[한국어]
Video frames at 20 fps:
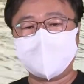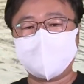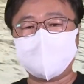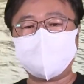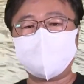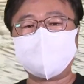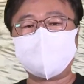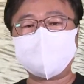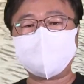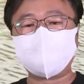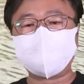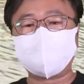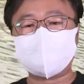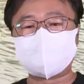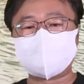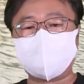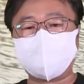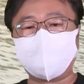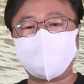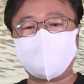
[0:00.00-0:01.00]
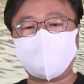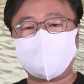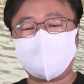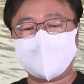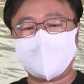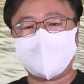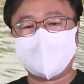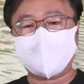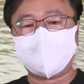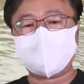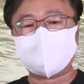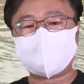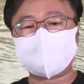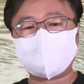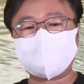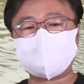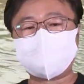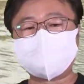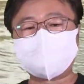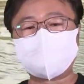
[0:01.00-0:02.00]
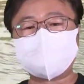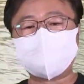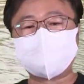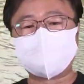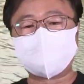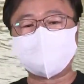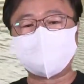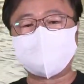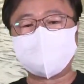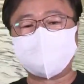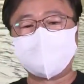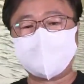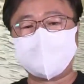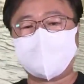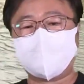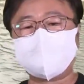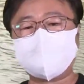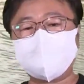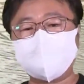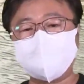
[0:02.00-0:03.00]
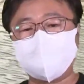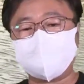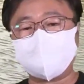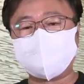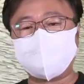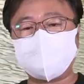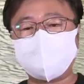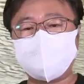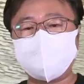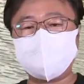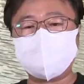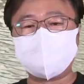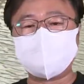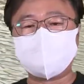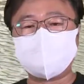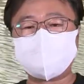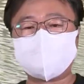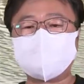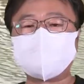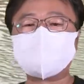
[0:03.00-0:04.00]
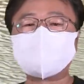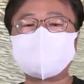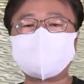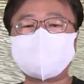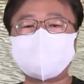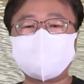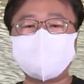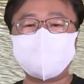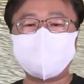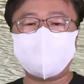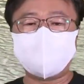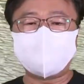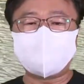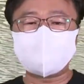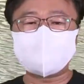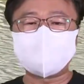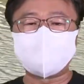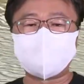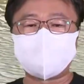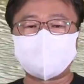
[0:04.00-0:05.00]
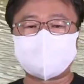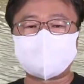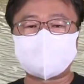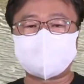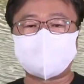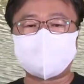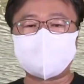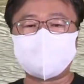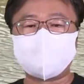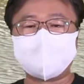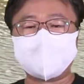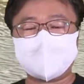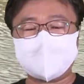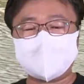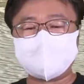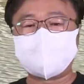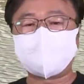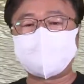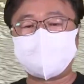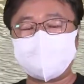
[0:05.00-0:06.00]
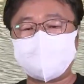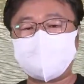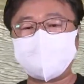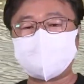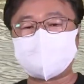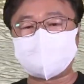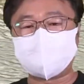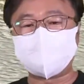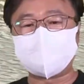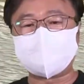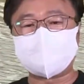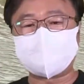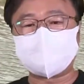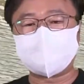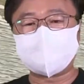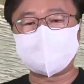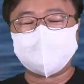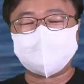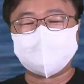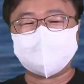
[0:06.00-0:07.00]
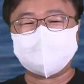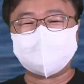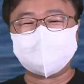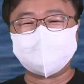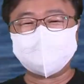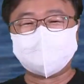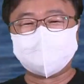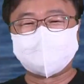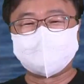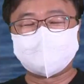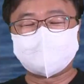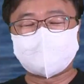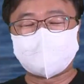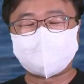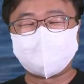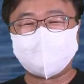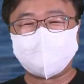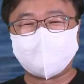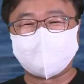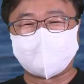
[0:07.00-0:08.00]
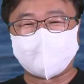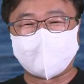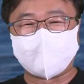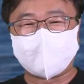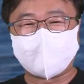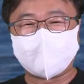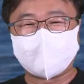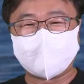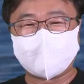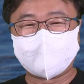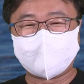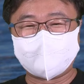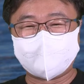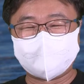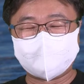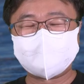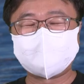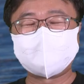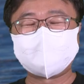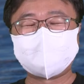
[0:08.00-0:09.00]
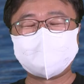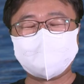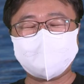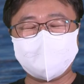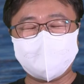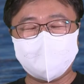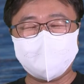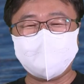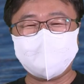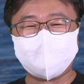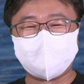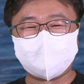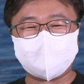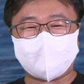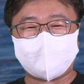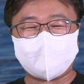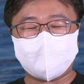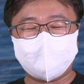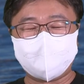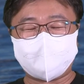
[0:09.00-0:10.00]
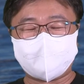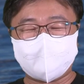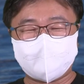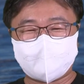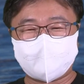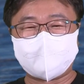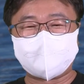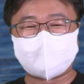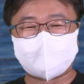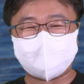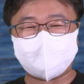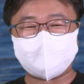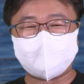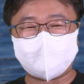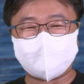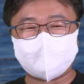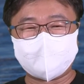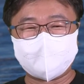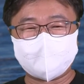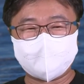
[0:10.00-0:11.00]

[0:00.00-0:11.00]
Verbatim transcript: 이런 걸 통해서 어, 직접적으로 어떤 영향이 있는지 그런 생각을 해봤으면 좋겠다는 생각을 하고 있습니다. 물은 생명이다. 이 말이 많이 생각납니다.